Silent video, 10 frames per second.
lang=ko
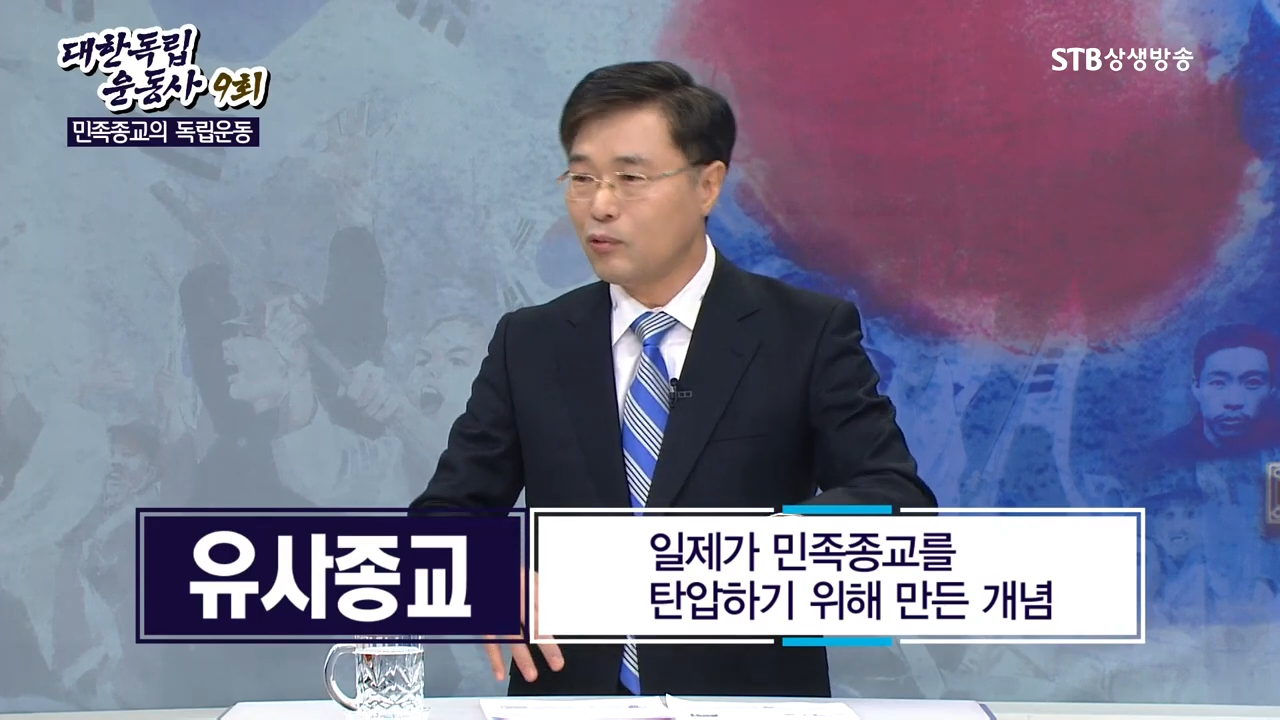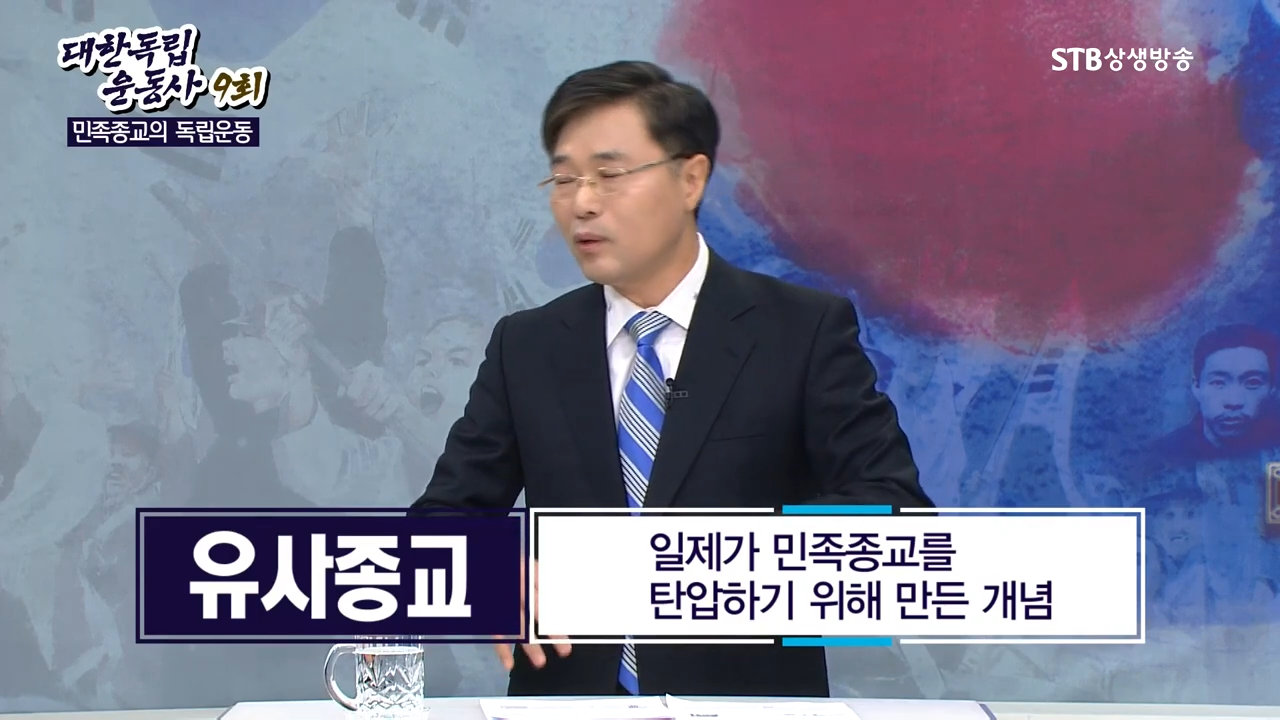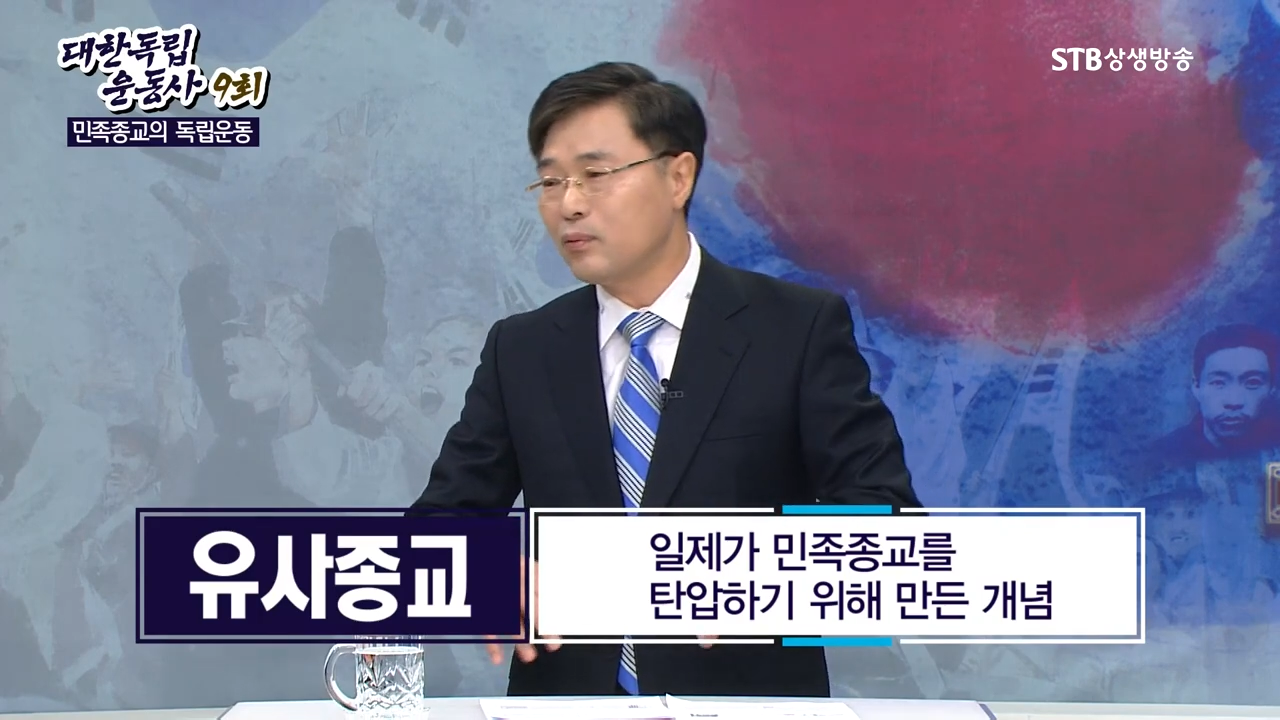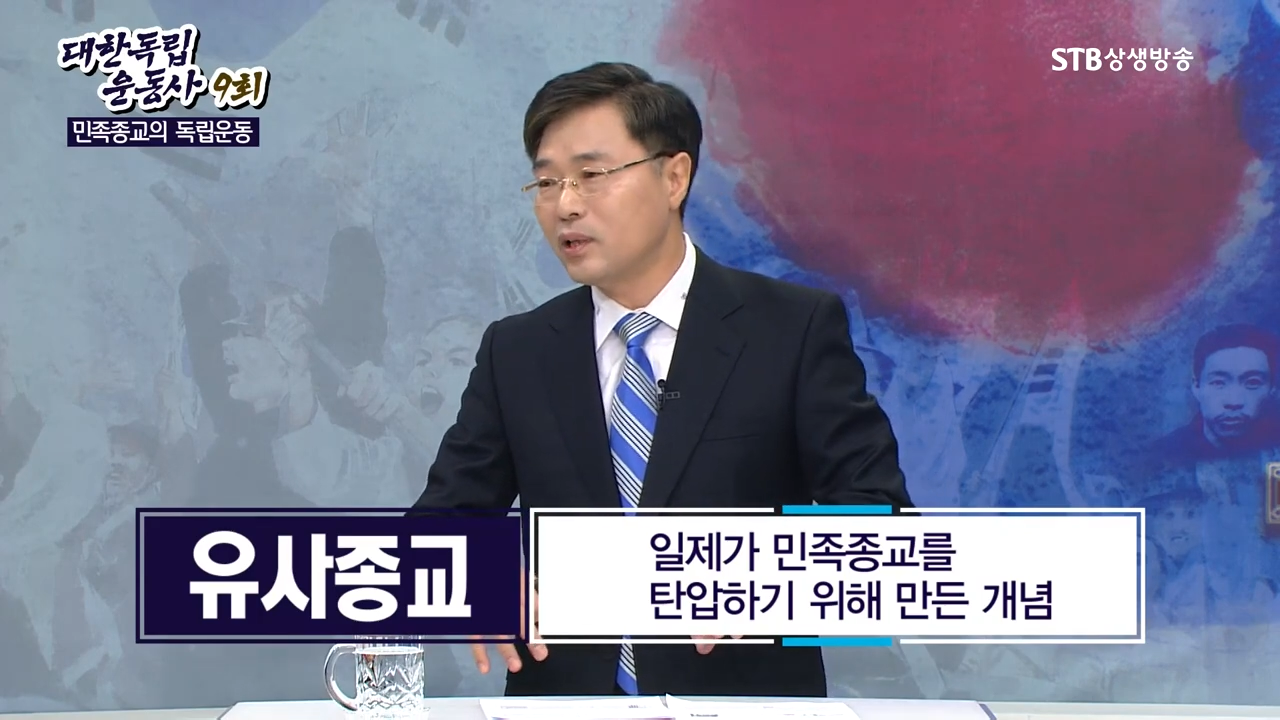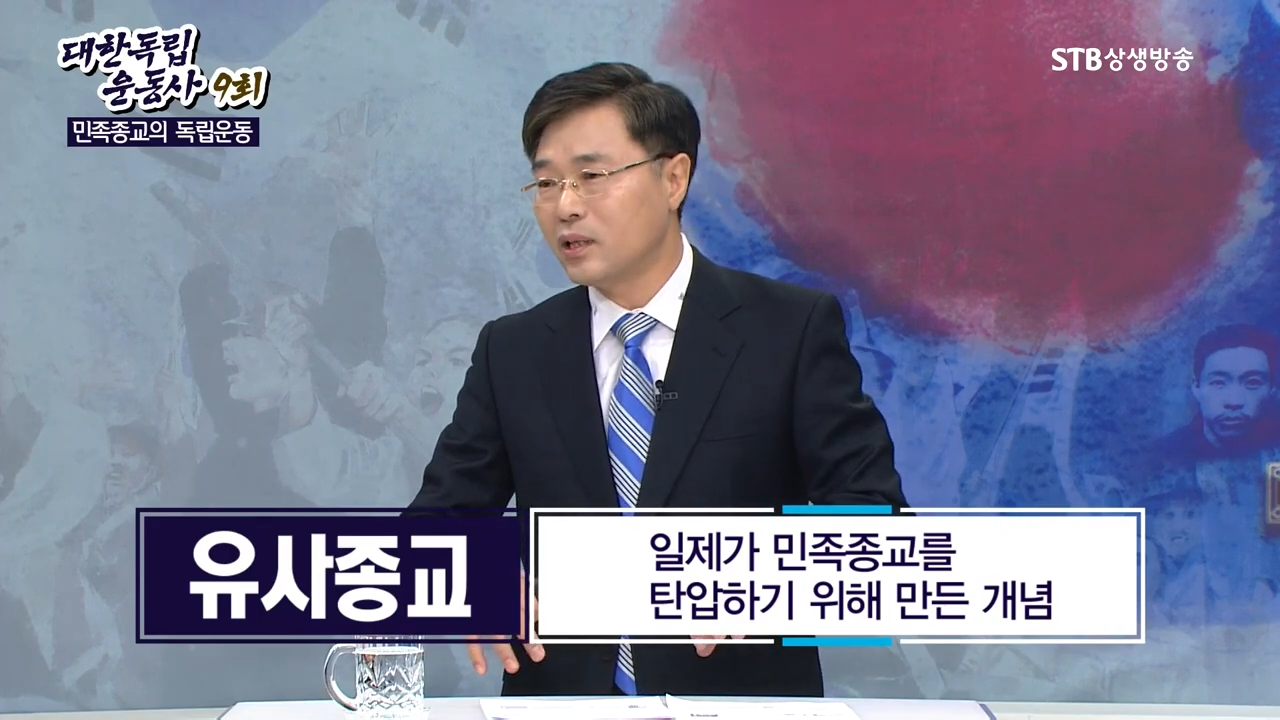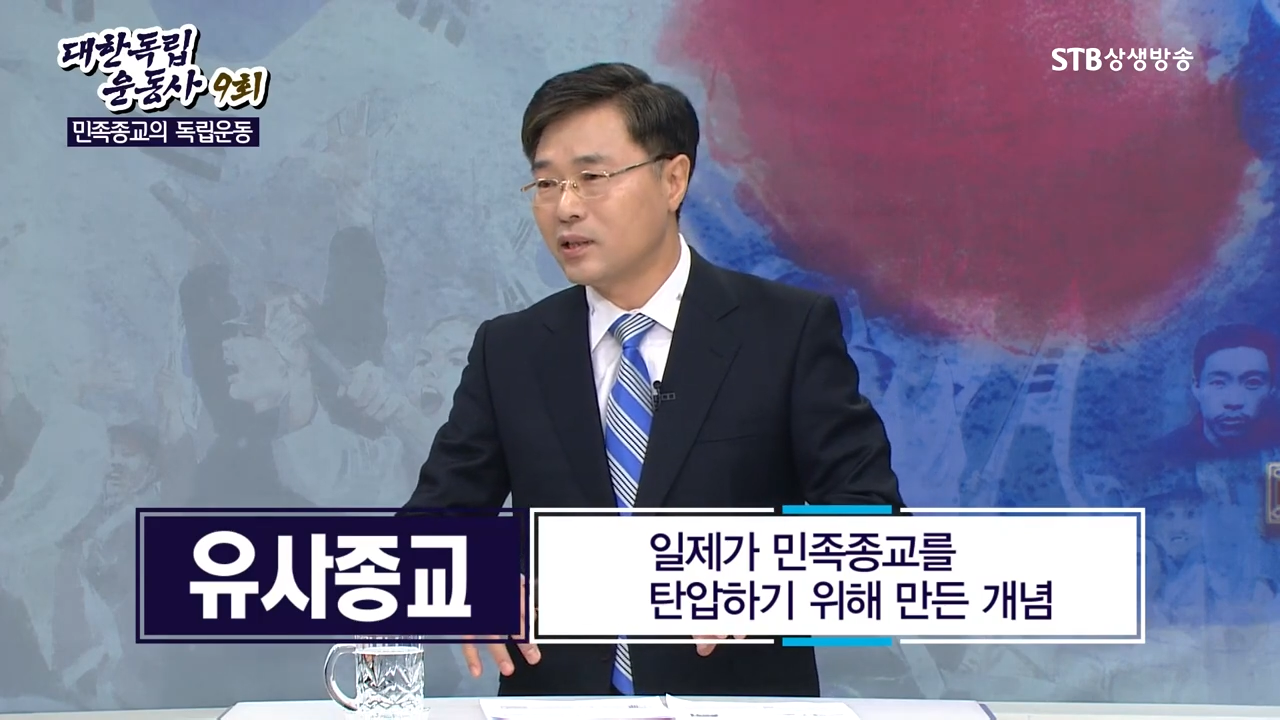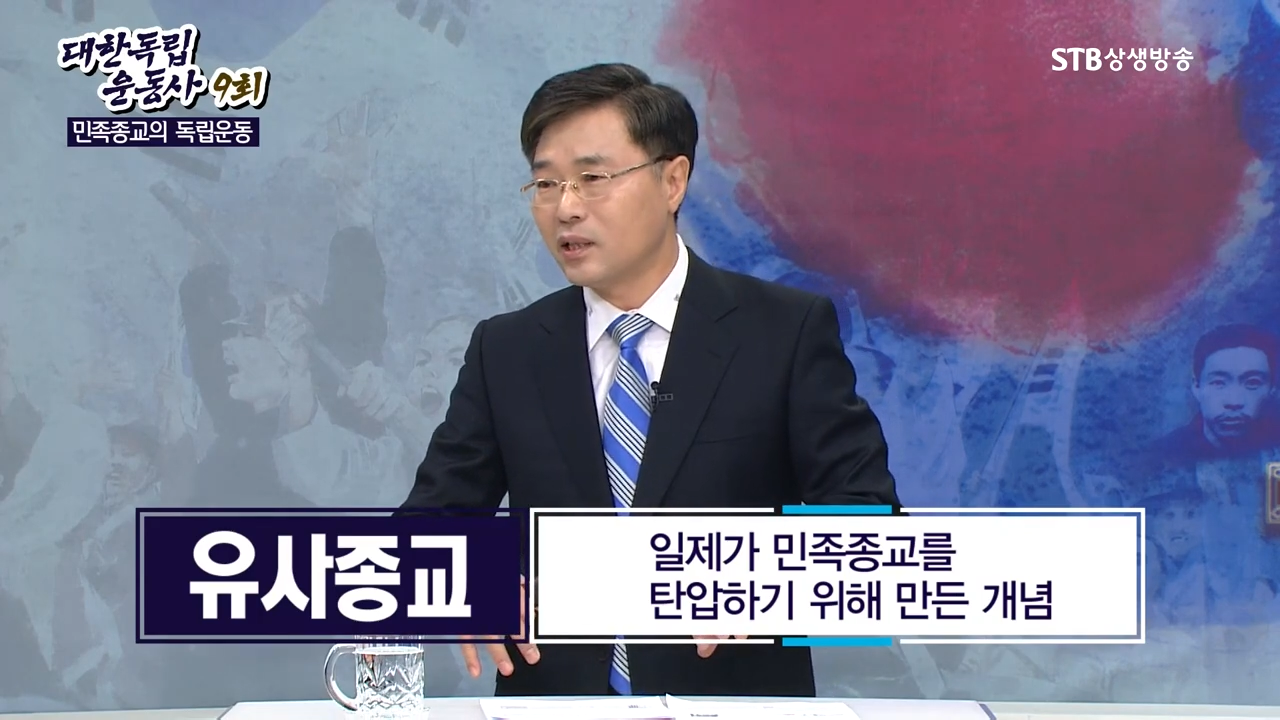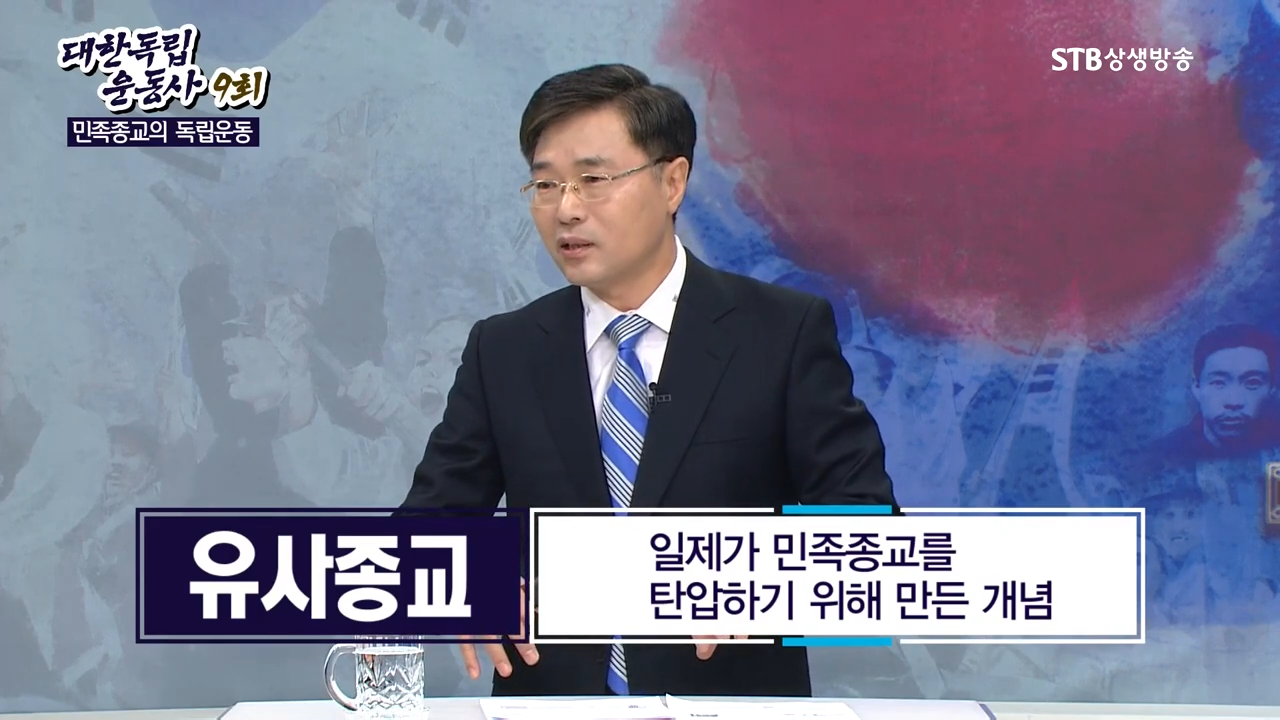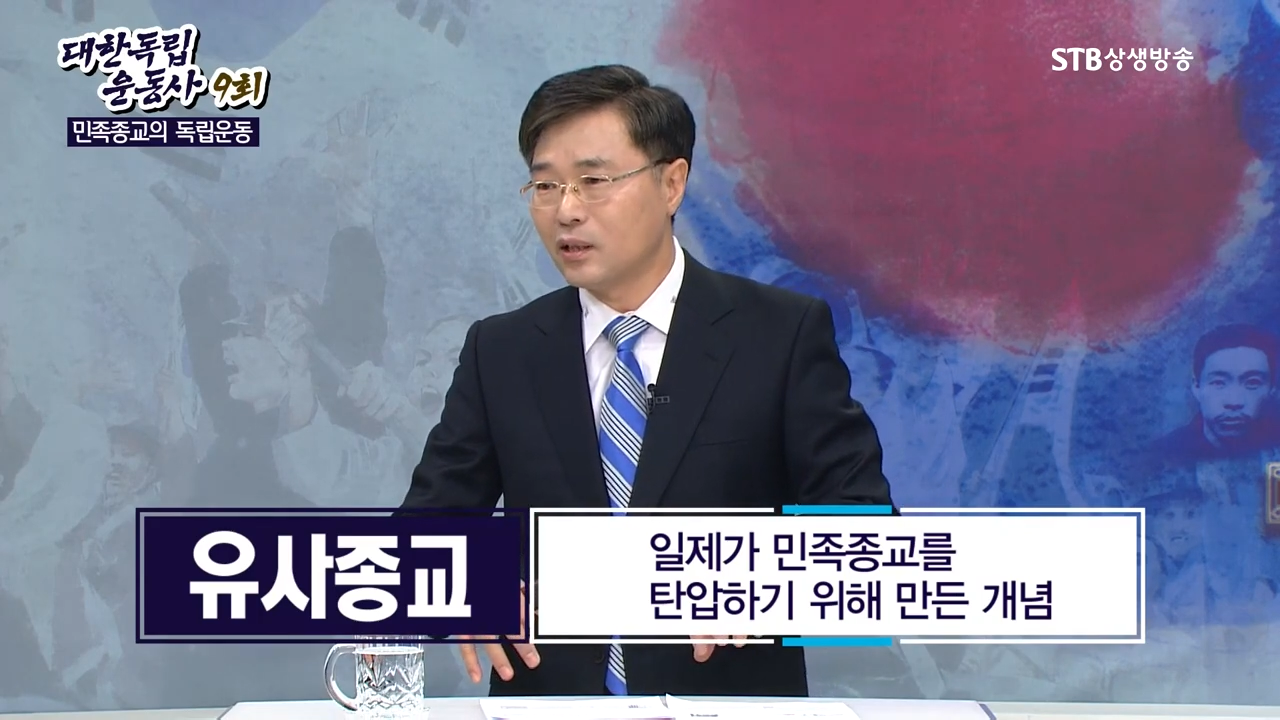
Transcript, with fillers: 왜 분리했냐는